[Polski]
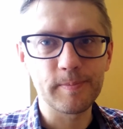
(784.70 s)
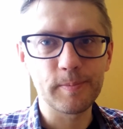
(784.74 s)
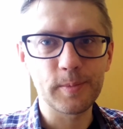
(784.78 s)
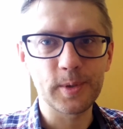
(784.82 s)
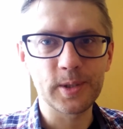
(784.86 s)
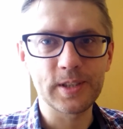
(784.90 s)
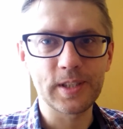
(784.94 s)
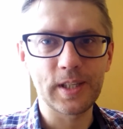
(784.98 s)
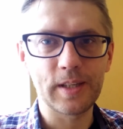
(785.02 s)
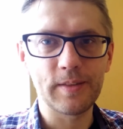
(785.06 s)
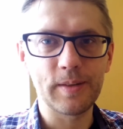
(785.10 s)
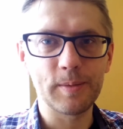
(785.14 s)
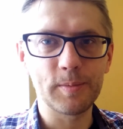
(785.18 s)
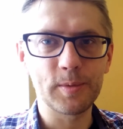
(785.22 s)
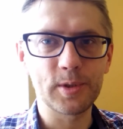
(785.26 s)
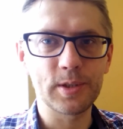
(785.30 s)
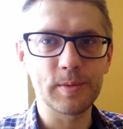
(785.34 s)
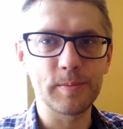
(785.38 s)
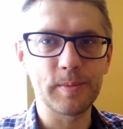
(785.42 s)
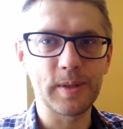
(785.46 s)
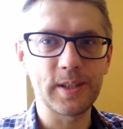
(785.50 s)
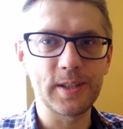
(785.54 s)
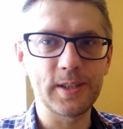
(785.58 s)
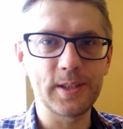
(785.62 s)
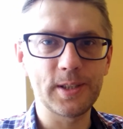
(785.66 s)
Pozdrawiam,
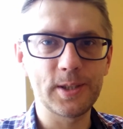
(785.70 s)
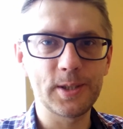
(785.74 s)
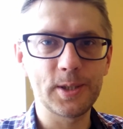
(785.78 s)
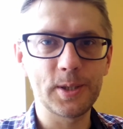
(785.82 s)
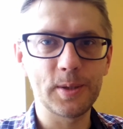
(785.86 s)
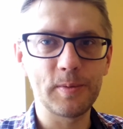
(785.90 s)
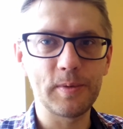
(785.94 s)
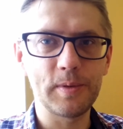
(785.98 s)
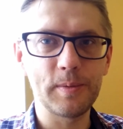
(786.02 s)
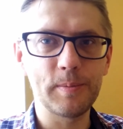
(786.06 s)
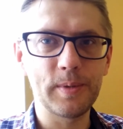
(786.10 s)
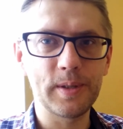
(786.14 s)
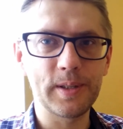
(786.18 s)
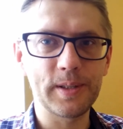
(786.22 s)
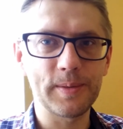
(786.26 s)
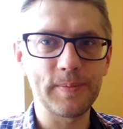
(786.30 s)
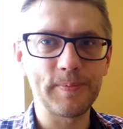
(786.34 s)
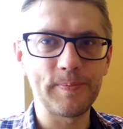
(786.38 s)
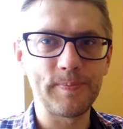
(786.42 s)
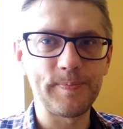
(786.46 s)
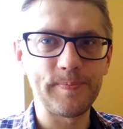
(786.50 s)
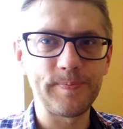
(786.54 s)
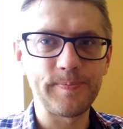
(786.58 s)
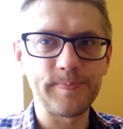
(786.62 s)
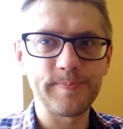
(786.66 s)
trzymajcie się i
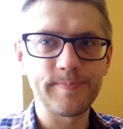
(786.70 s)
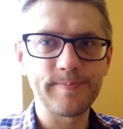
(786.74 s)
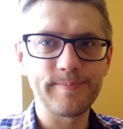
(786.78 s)
pa.